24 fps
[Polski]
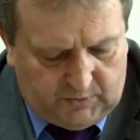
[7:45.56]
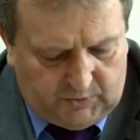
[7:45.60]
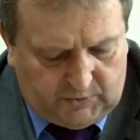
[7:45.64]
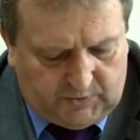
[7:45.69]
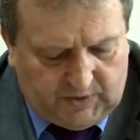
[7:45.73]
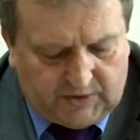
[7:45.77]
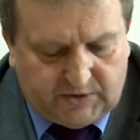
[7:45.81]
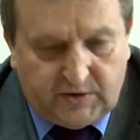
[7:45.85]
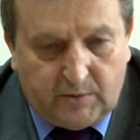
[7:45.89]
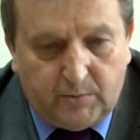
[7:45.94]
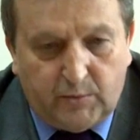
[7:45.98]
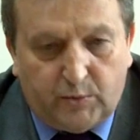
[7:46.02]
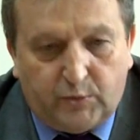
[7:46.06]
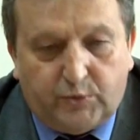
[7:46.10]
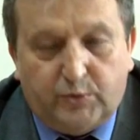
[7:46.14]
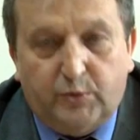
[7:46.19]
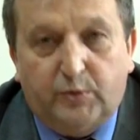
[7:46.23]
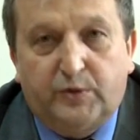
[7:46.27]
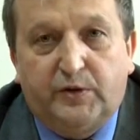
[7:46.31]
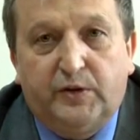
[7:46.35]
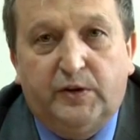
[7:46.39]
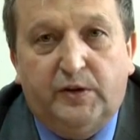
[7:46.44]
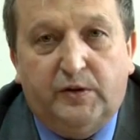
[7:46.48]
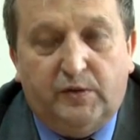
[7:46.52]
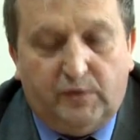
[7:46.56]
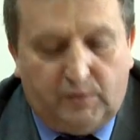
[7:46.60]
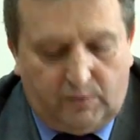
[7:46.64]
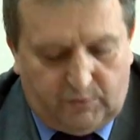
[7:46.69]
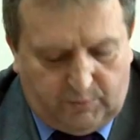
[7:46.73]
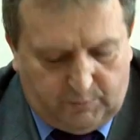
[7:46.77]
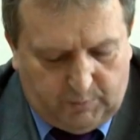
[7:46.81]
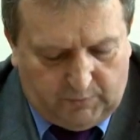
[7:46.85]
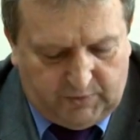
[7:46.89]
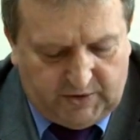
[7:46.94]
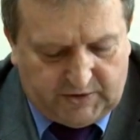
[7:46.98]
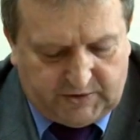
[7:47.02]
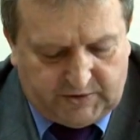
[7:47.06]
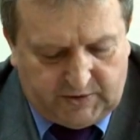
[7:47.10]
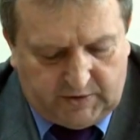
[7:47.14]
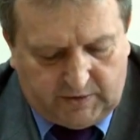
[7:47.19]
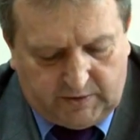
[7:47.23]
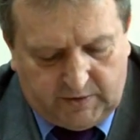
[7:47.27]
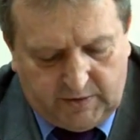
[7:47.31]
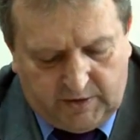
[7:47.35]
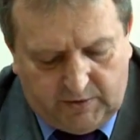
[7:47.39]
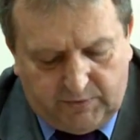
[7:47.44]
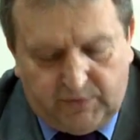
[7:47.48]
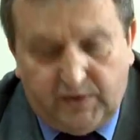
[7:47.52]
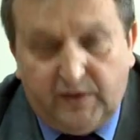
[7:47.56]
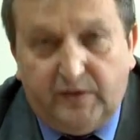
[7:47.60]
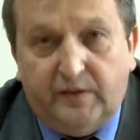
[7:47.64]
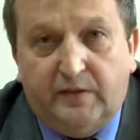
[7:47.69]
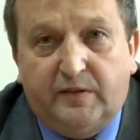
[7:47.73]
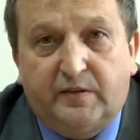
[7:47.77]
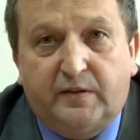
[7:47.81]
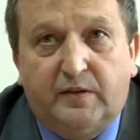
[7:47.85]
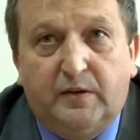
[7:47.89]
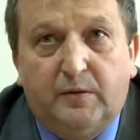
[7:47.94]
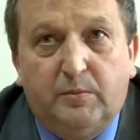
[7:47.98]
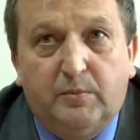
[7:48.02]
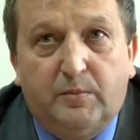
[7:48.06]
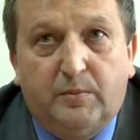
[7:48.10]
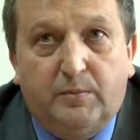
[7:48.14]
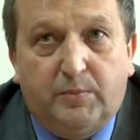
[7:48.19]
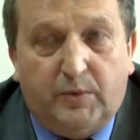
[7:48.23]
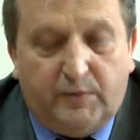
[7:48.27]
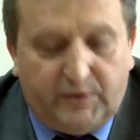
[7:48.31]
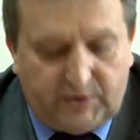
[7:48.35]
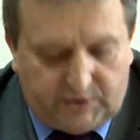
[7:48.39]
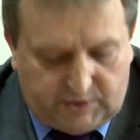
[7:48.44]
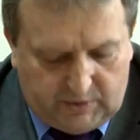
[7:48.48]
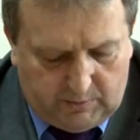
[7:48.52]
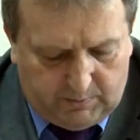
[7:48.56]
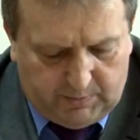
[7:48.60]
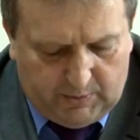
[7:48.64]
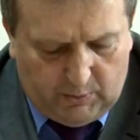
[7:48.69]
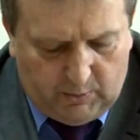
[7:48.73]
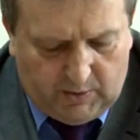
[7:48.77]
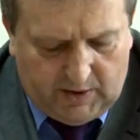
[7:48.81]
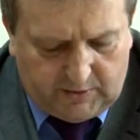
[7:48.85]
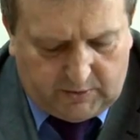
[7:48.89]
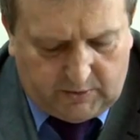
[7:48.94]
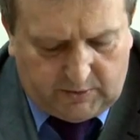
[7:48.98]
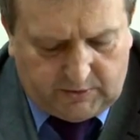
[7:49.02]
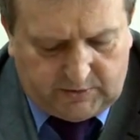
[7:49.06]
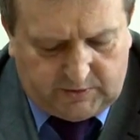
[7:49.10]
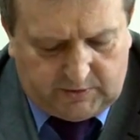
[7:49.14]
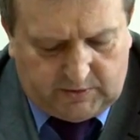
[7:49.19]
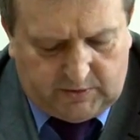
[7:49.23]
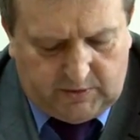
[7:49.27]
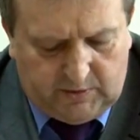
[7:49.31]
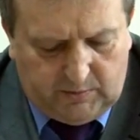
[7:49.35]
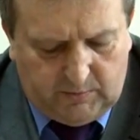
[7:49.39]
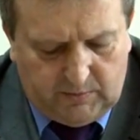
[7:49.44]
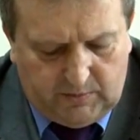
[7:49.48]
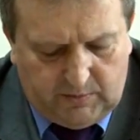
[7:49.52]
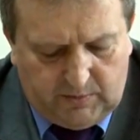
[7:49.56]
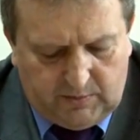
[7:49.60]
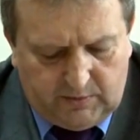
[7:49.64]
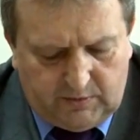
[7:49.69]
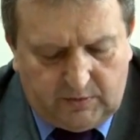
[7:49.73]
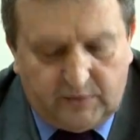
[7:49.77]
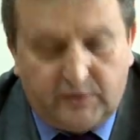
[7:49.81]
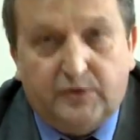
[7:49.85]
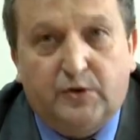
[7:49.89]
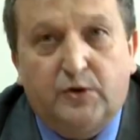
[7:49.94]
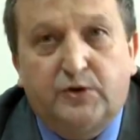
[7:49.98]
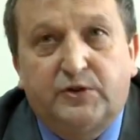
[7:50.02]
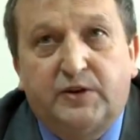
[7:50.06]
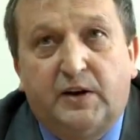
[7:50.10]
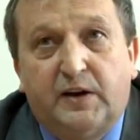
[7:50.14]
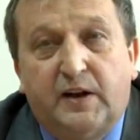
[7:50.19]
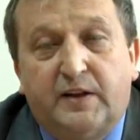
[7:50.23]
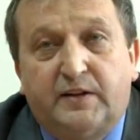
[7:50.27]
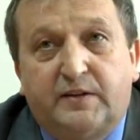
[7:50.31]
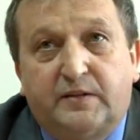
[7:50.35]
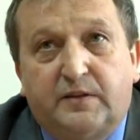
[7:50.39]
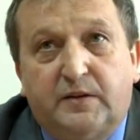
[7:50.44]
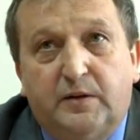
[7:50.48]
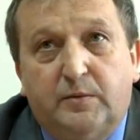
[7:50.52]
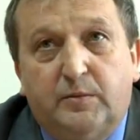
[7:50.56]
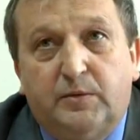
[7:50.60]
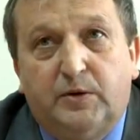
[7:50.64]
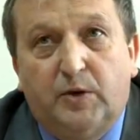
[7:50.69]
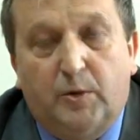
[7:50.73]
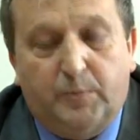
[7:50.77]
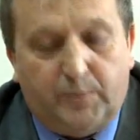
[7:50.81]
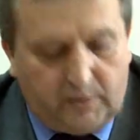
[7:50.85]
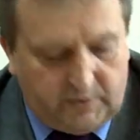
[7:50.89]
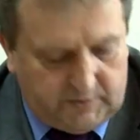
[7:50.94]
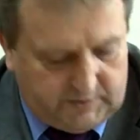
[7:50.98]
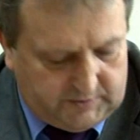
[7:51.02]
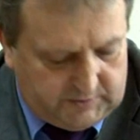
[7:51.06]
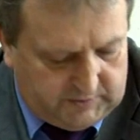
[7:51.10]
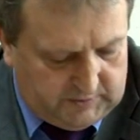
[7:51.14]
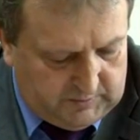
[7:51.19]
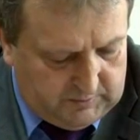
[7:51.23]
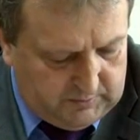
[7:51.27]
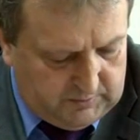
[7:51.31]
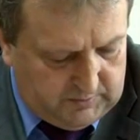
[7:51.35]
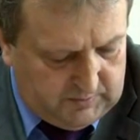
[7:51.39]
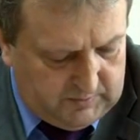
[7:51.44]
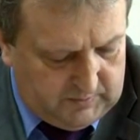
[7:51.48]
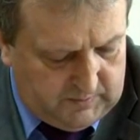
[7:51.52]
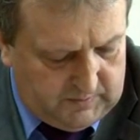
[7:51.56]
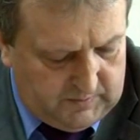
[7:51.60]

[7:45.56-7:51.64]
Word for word: Świadczymy usługi w powiecie gryfińskim, powiecie bełchatowskim, zgorzeleckim i opolskim.